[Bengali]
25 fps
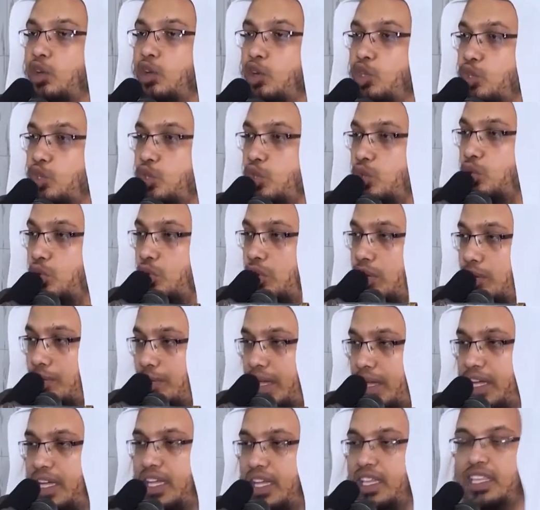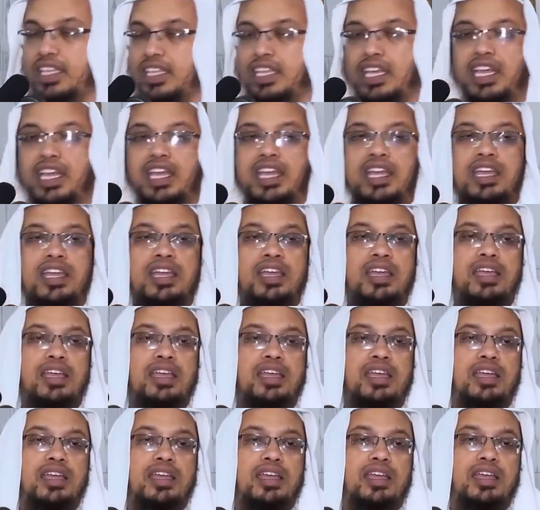নষ্ট করে ভেঙে দিয়ে
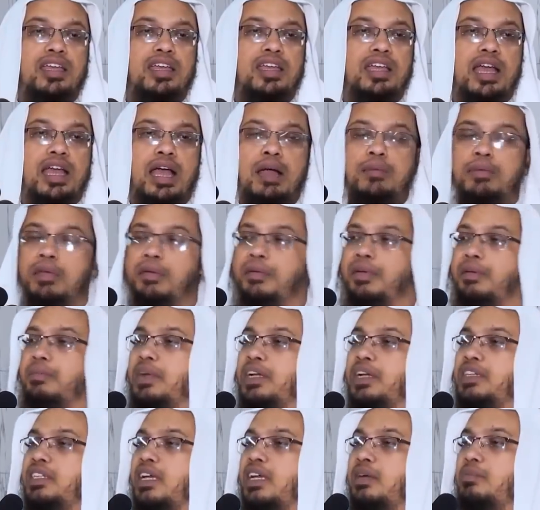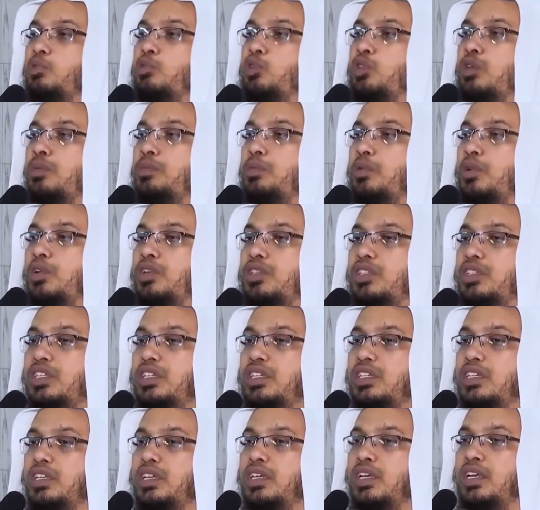আমি আমার বাসায় বসে পড়েছি